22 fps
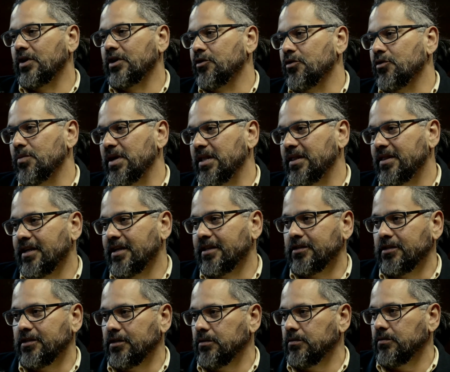
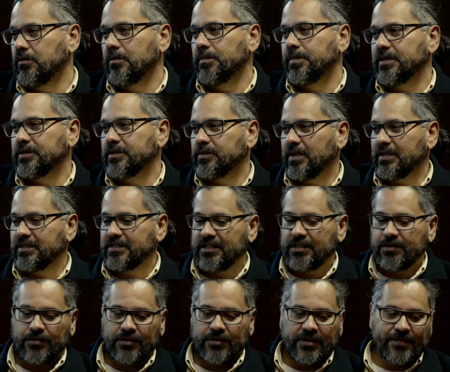argumentativo,
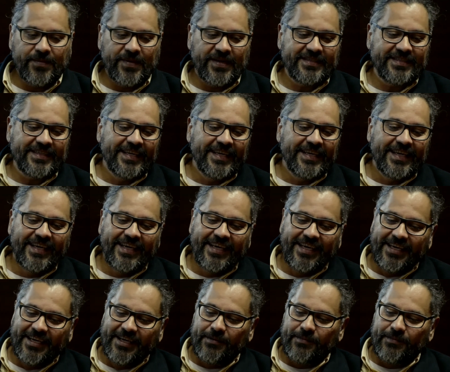persuasivo y demás
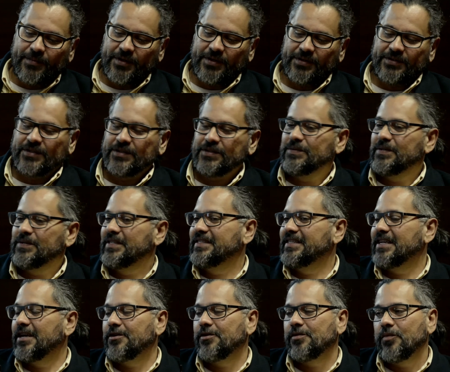pero este es un
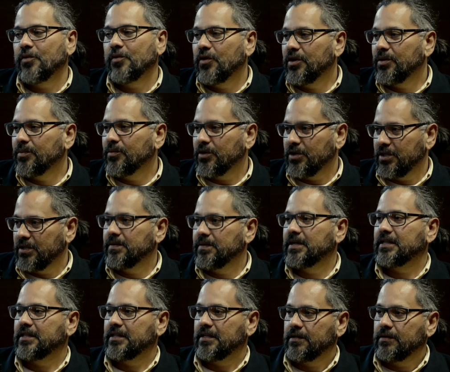ensayo muy, muy
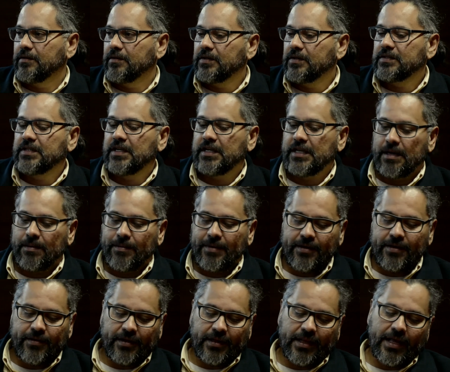divertido. Se
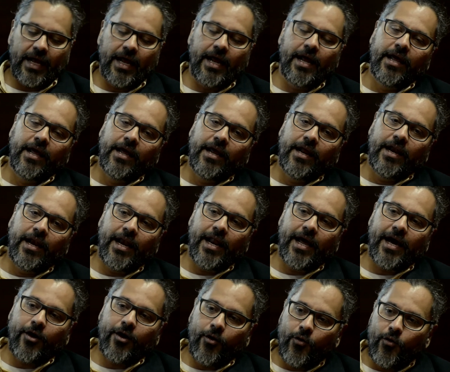llama de verdad
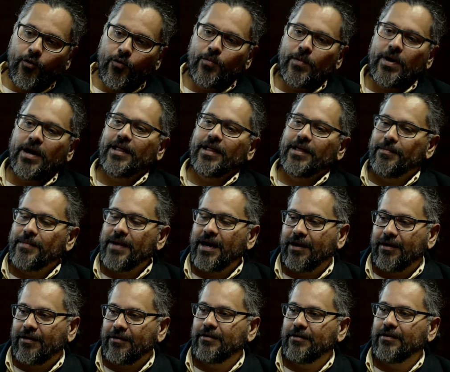La Juma de
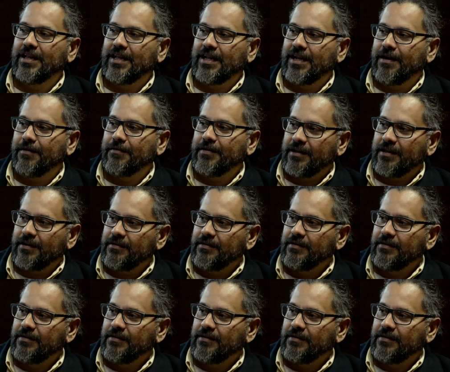Macrole Gaviero.